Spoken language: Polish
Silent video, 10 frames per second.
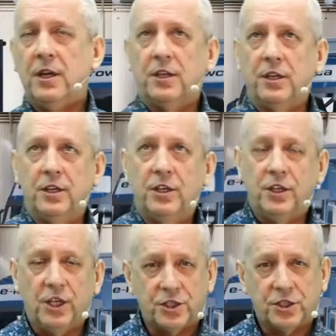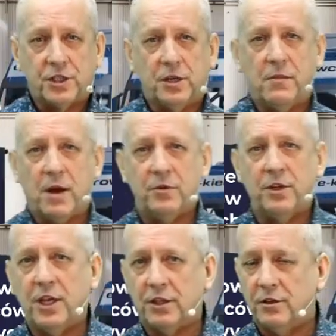i jeszcze mamy
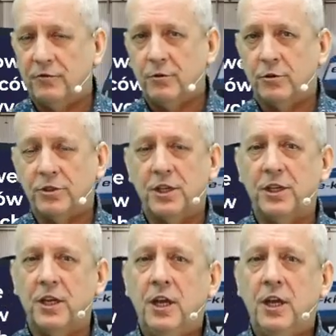jedno wyłączenie,